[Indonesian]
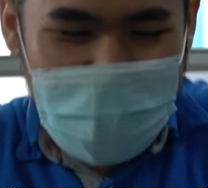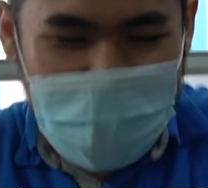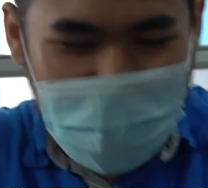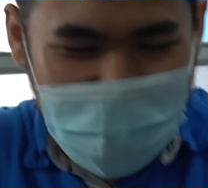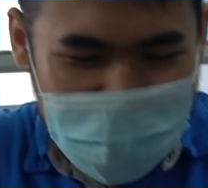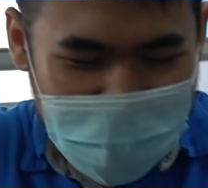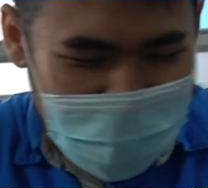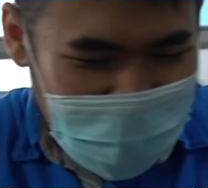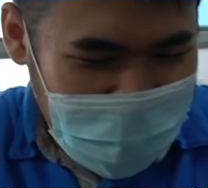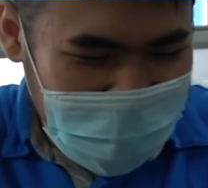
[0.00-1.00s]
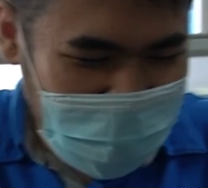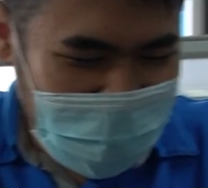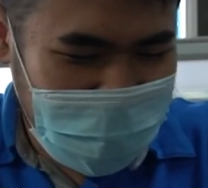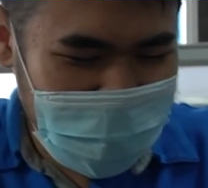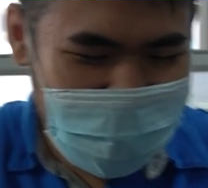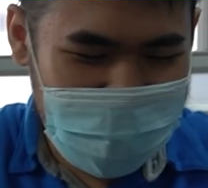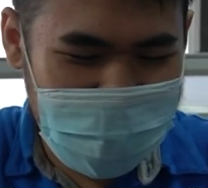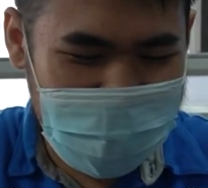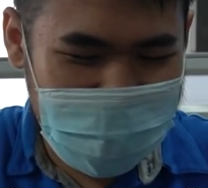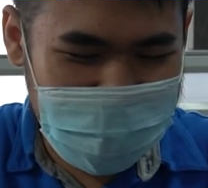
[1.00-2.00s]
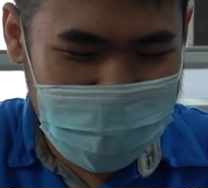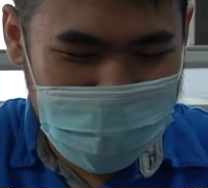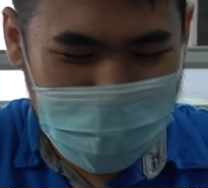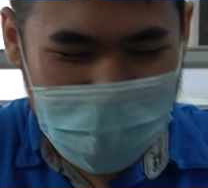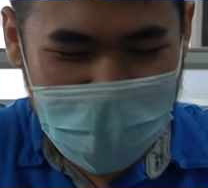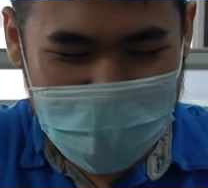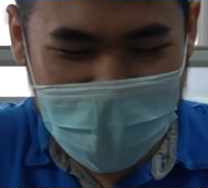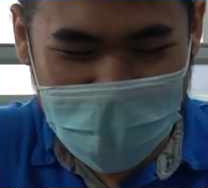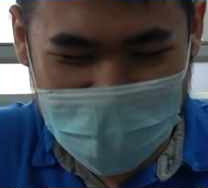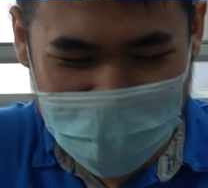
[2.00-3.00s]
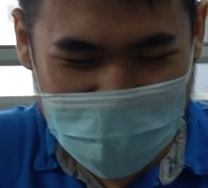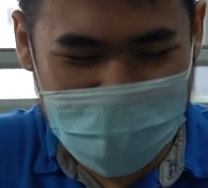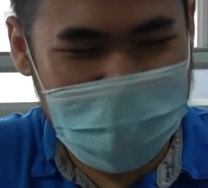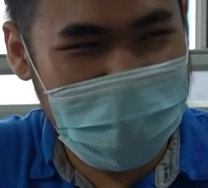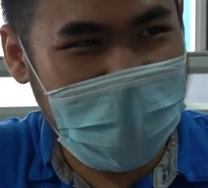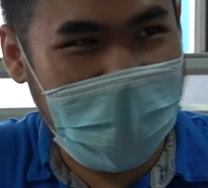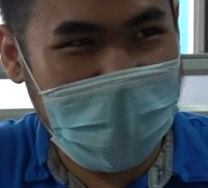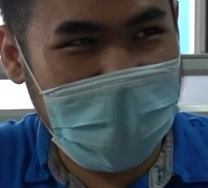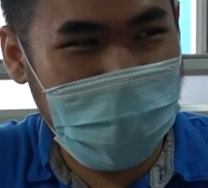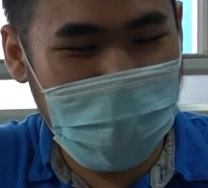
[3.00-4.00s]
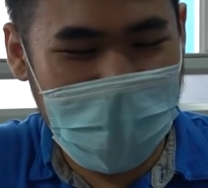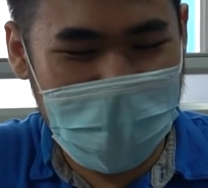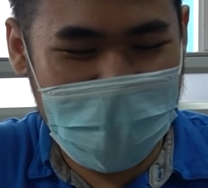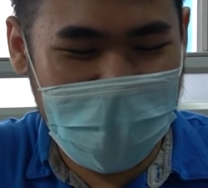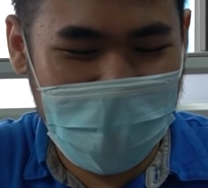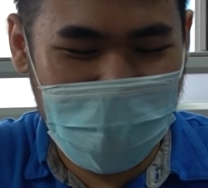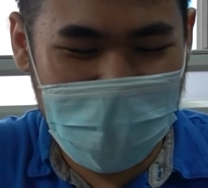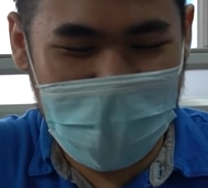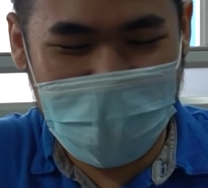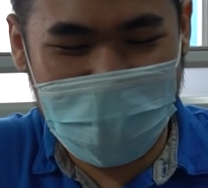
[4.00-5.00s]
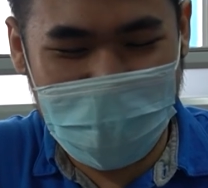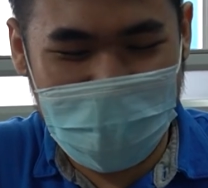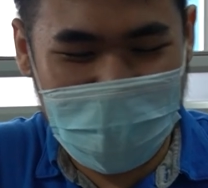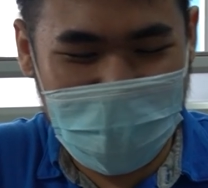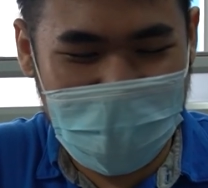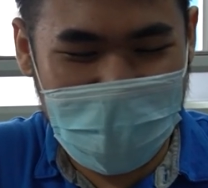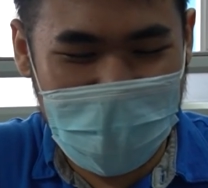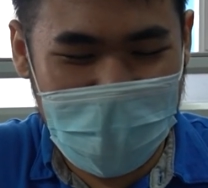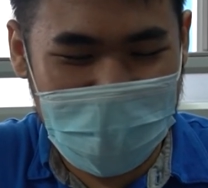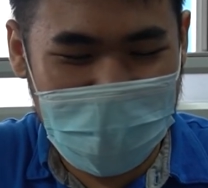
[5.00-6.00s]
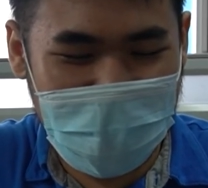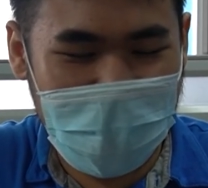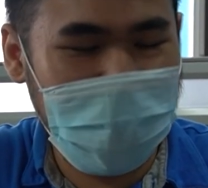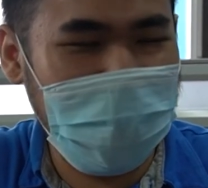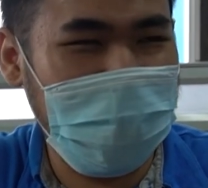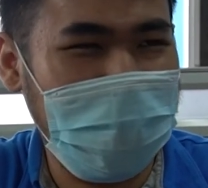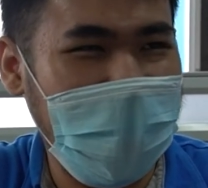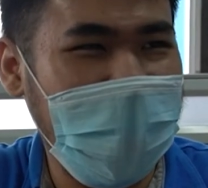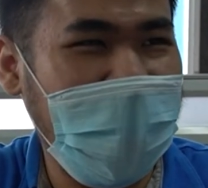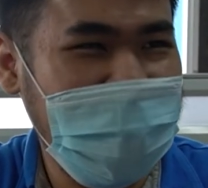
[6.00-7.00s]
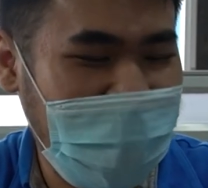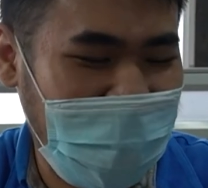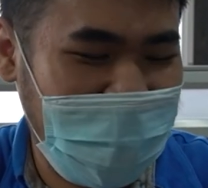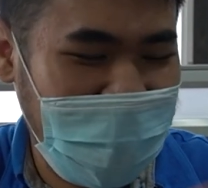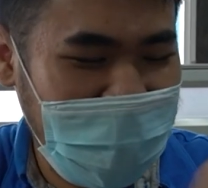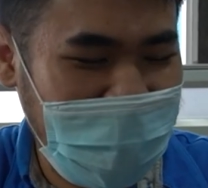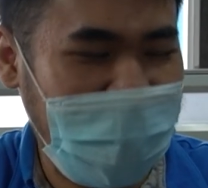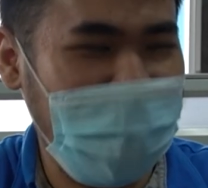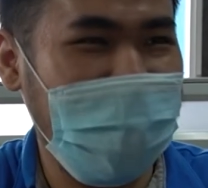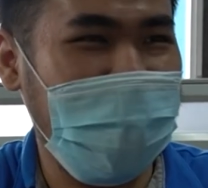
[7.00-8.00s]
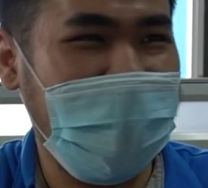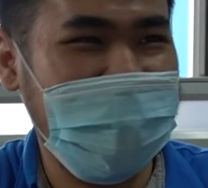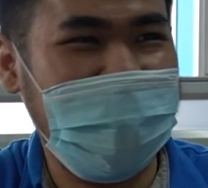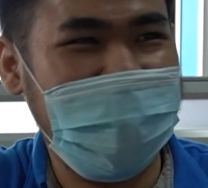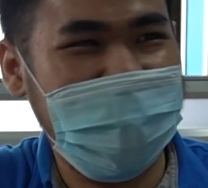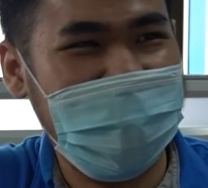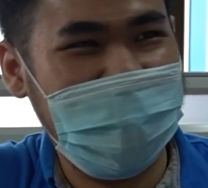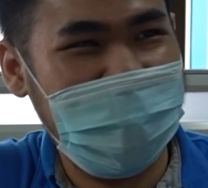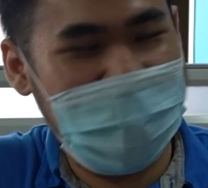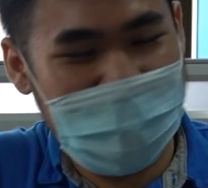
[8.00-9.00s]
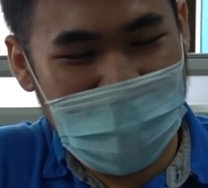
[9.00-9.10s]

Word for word: Uh, eh, sebenarnya sih yang ini karena hmm. mungkin dari luar kelihatan kayak beda aja kalau ini kayak udah biasa gitu oh udah biasa ya